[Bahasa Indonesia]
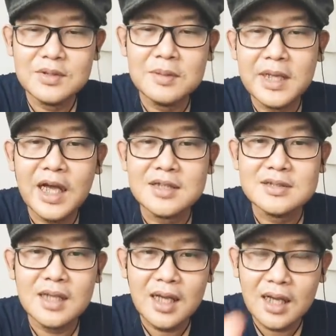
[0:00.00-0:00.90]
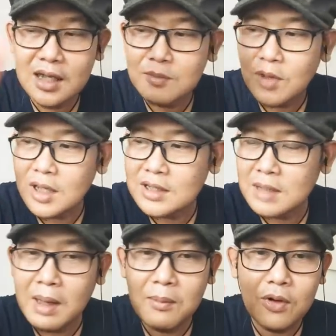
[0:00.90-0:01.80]
udah mereka kerja kadang pulang
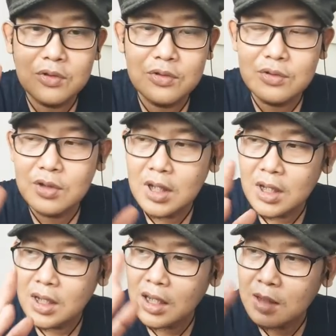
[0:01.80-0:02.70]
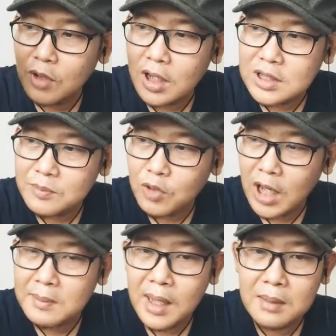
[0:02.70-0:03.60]
kerja mabok dulu kadang pulang kerja
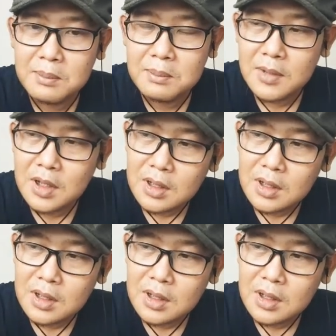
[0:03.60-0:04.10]
pulangnya malam